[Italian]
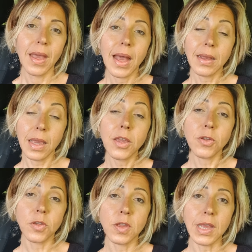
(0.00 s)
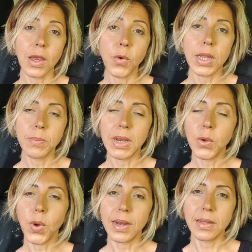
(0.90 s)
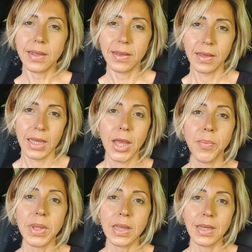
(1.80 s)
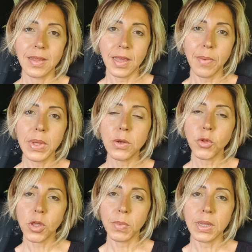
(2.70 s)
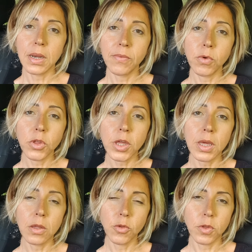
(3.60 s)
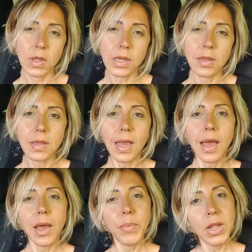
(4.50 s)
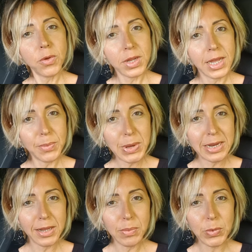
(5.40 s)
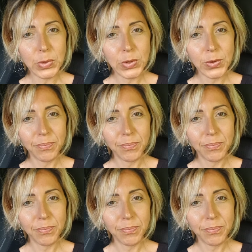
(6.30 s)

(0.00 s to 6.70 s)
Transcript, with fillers: Anche io sostengo Animal Equality perché insieme riusciamo a dare voce e giustizia a milioni di animali nel mondo.